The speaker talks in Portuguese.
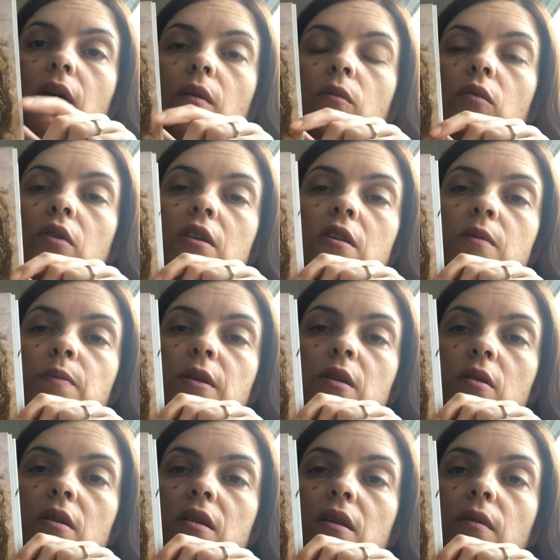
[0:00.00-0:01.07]
Muitas
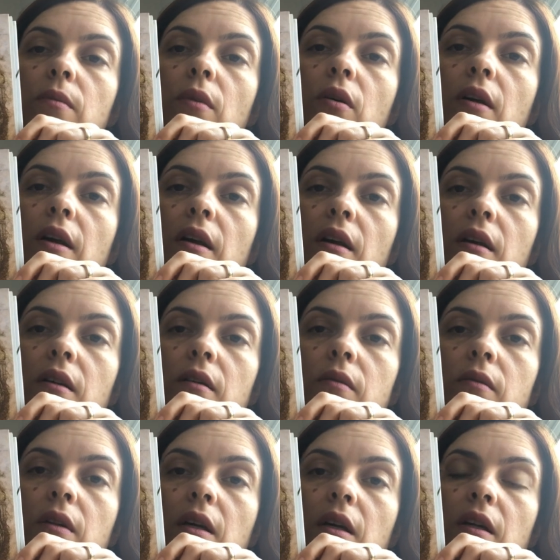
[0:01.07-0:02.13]
pessoas que morreram.